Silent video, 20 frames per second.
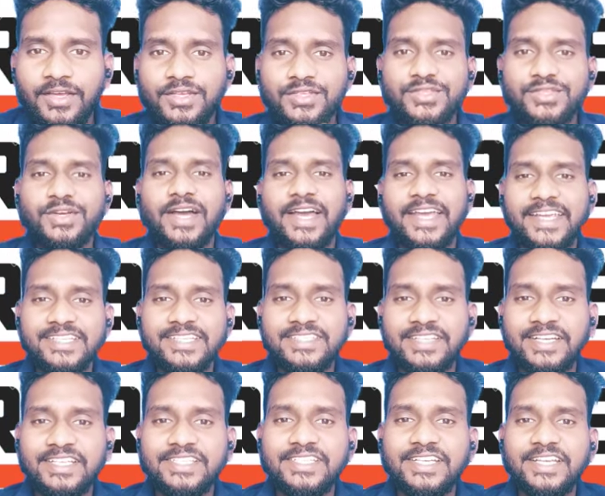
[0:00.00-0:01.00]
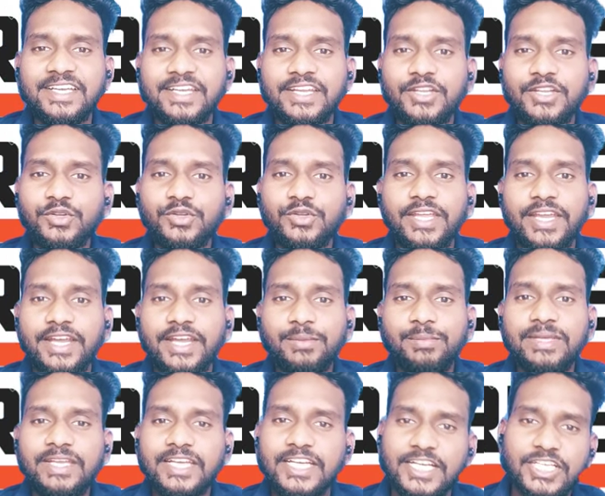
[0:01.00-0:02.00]
సో ఐగెస్ రీసెంట్గా నేను
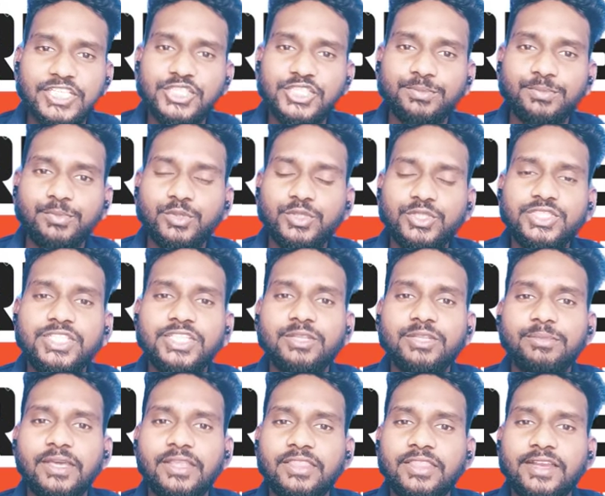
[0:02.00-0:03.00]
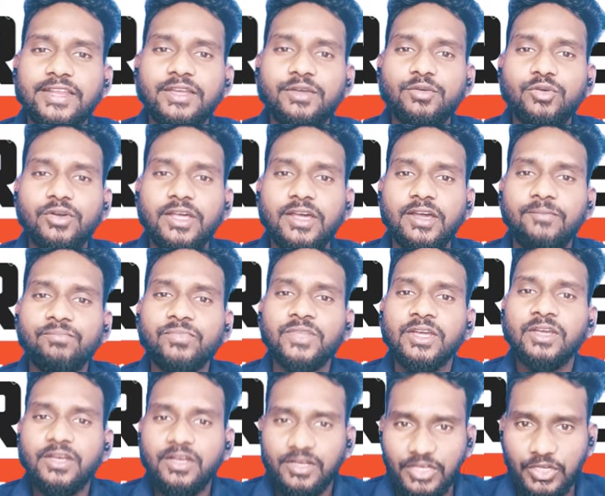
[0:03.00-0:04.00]
ఏడీపీ ఇంటర్న్షిప్ గురించి అయితే మీ అందరికీ కూడా
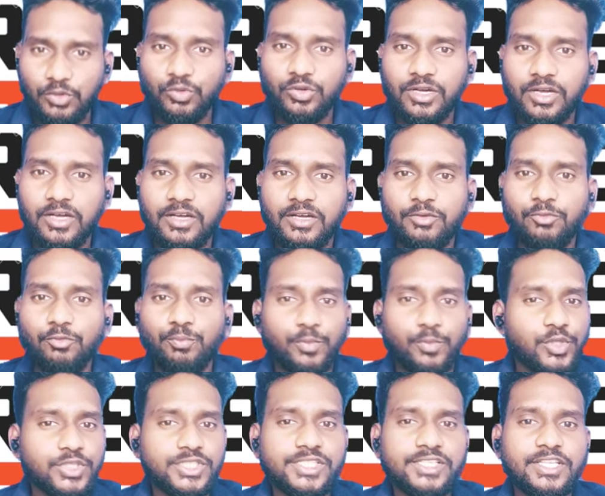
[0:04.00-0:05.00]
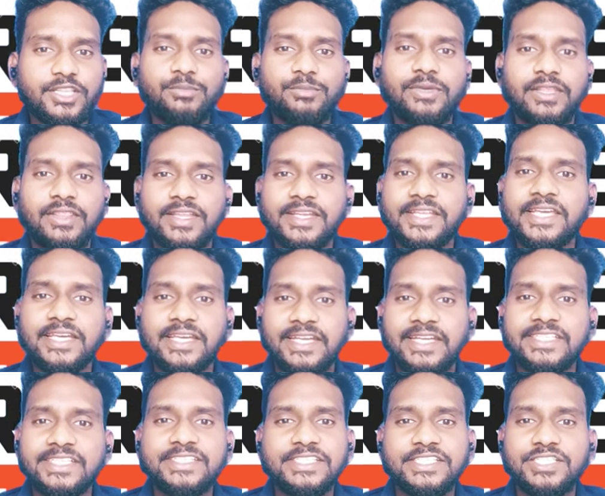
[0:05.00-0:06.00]
నేను ఒక పోస్ట్ని అయితే మీ అందరికీ
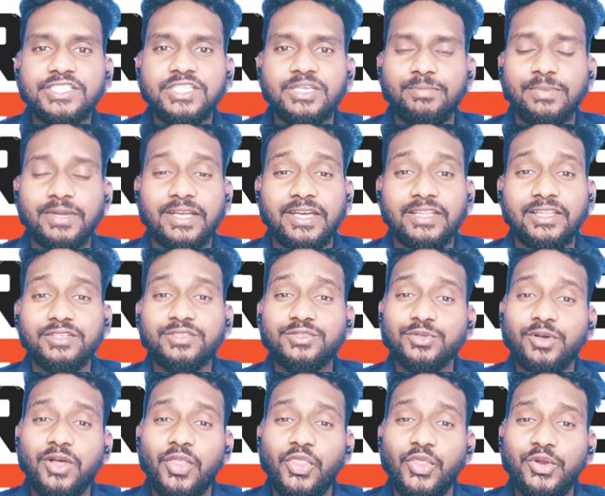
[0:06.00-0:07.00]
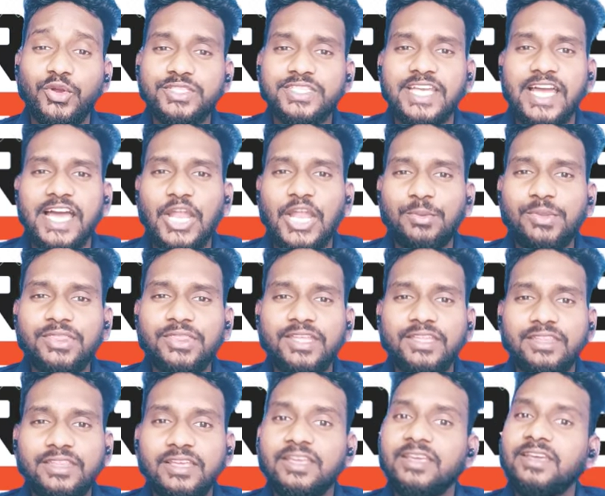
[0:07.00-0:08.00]
క్రియేట్ చేసి చెప్పాను కదా సో అందులో చాలామంది
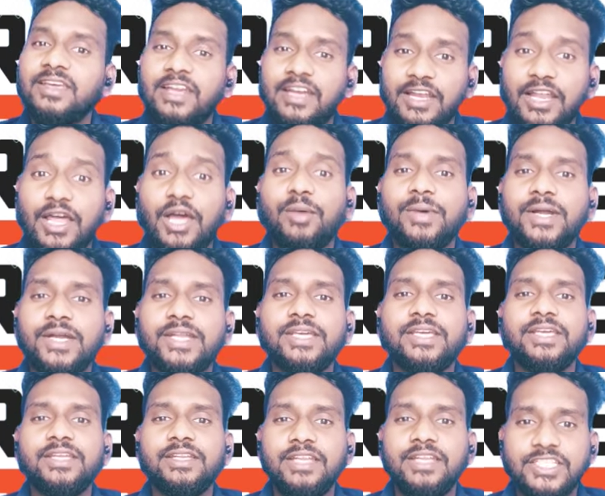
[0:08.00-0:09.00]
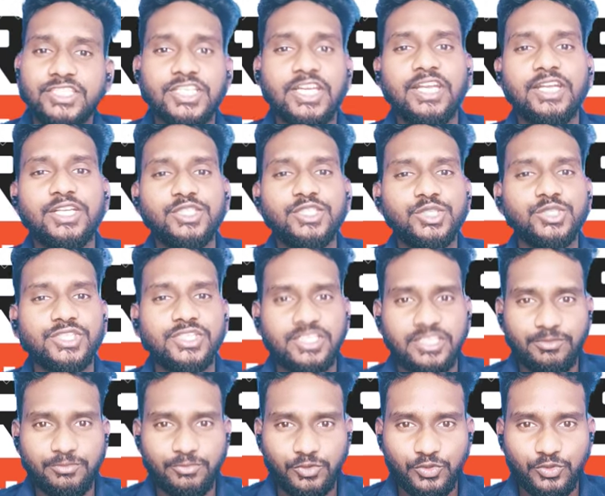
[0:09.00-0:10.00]
అయితే నా మాటకి నా ఛానల్ నుంచి
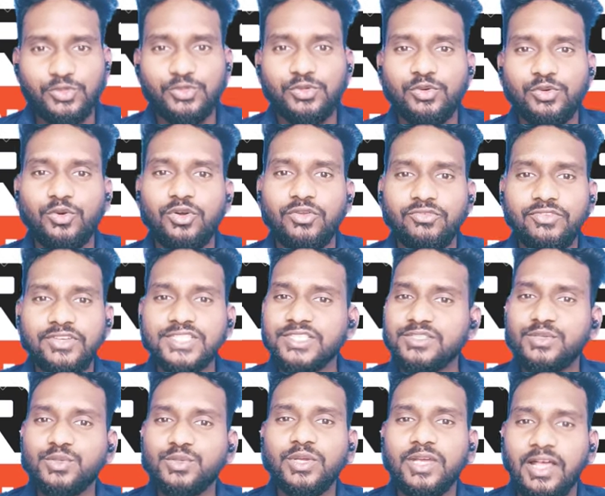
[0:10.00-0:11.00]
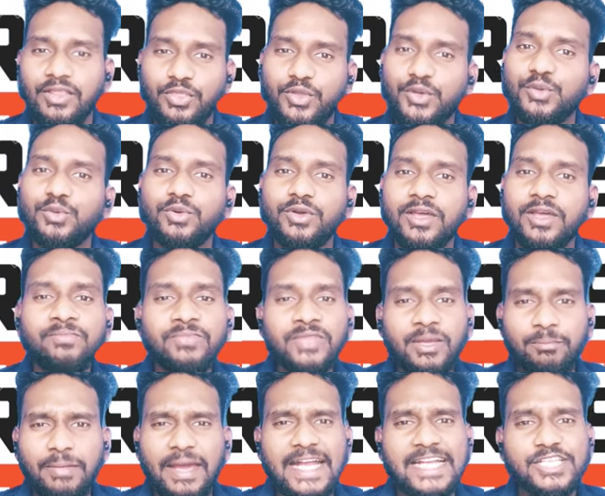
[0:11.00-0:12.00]
వచ్చిన నోటిఫికేషన్స్కి అందరూ కూడా
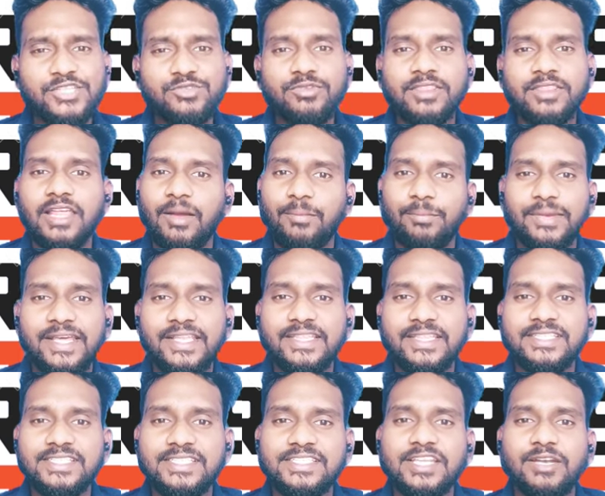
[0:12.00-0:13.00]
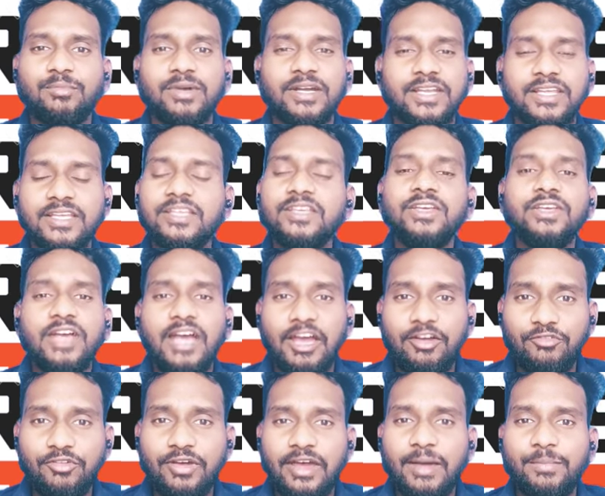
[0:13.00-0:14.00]
మ్యాక్సిమం అయితే అప్లై అయితే చేశారనమాట
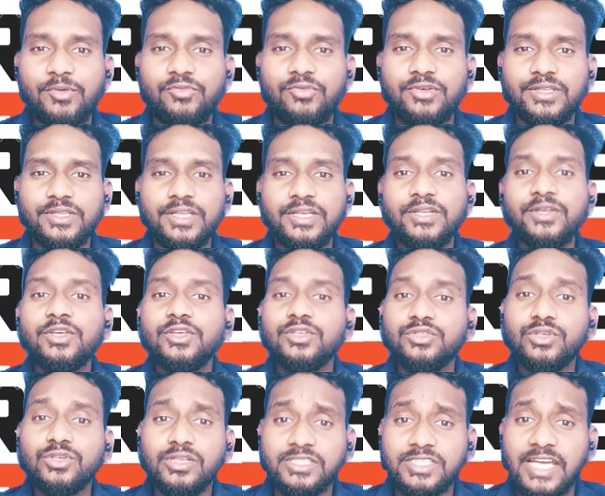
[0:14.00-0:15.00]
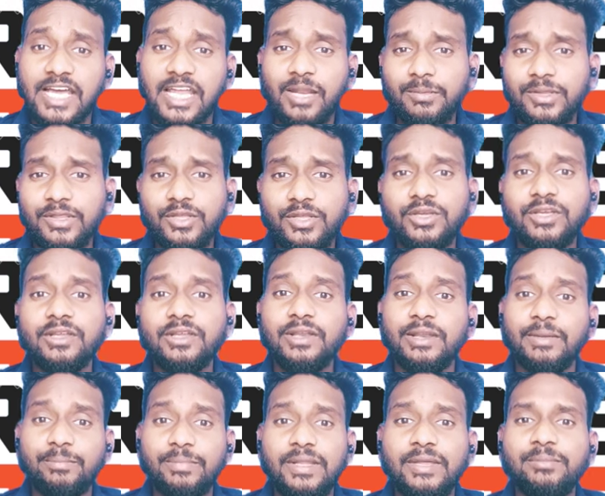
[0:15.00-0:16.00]
ఐఎమ్ హ్యాపీ ఫర్ దట్ సో చాలామందికి
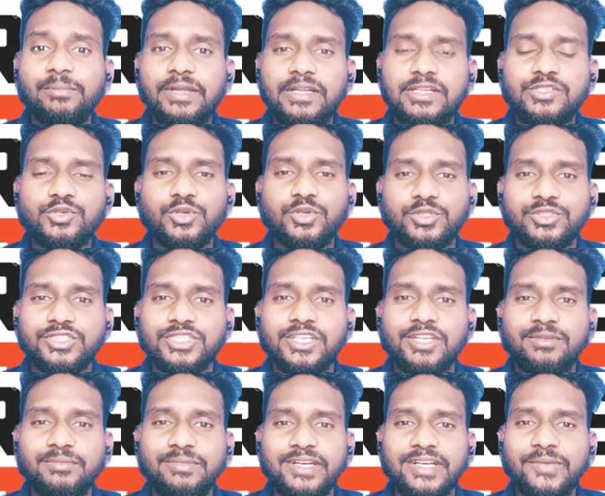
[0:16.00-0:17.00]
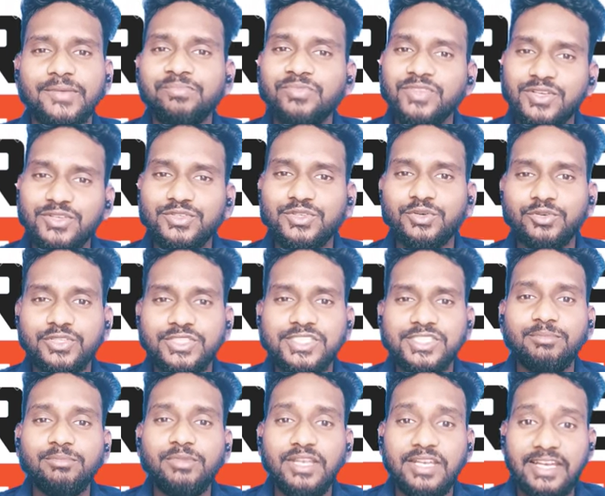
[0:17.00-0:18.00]
రిప్లై మెయిల్స్ కూడా వచ్చాయి అనమాట సో
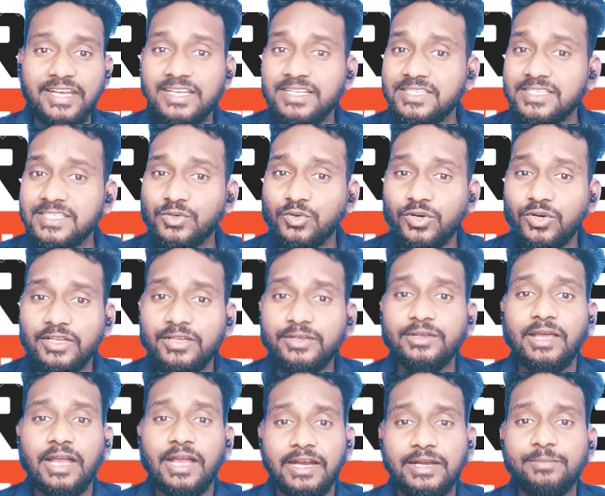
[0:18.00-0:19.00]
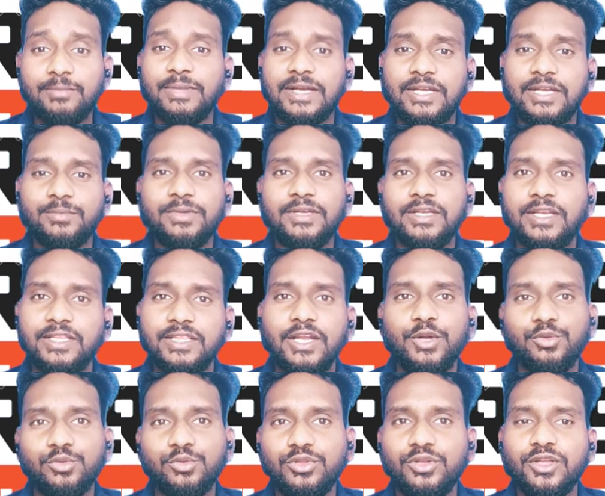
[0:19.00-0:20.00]
వచ్చి మీ డీటెయిల్స్ని కూడా అక్కడ పెట్టమని అయితే
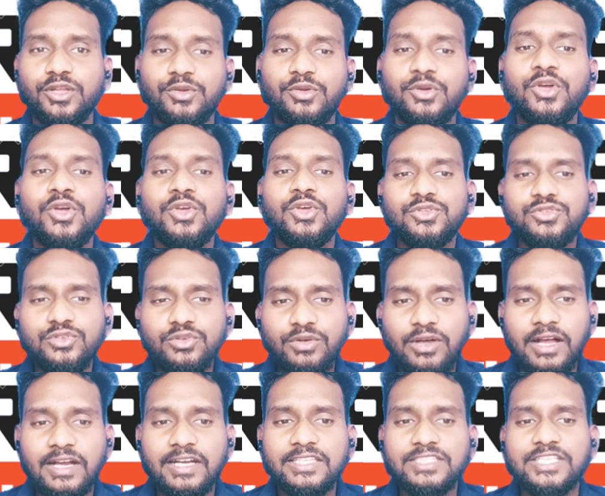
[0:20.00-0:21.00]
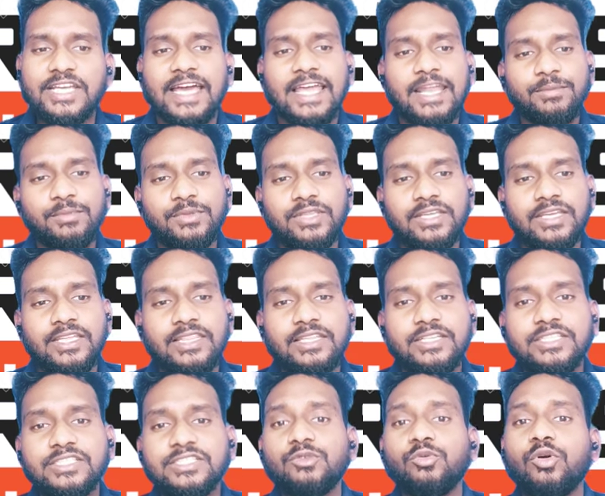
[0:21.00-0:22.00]
అడుగుతున్నారు సో అక్కడ చాలామందికి
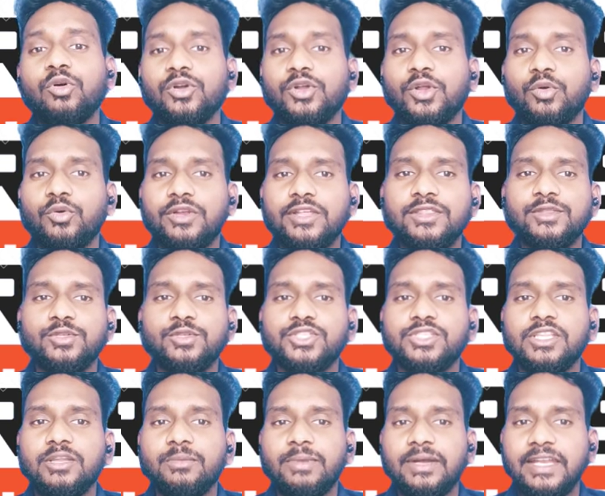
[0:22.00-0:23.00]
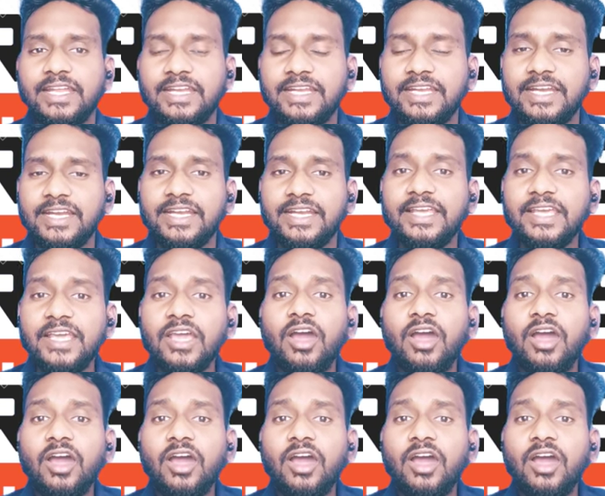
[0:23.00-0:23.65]
అయితే ఒక డౌట్ అయితే వచ్చిందనమాట ఏంటంటే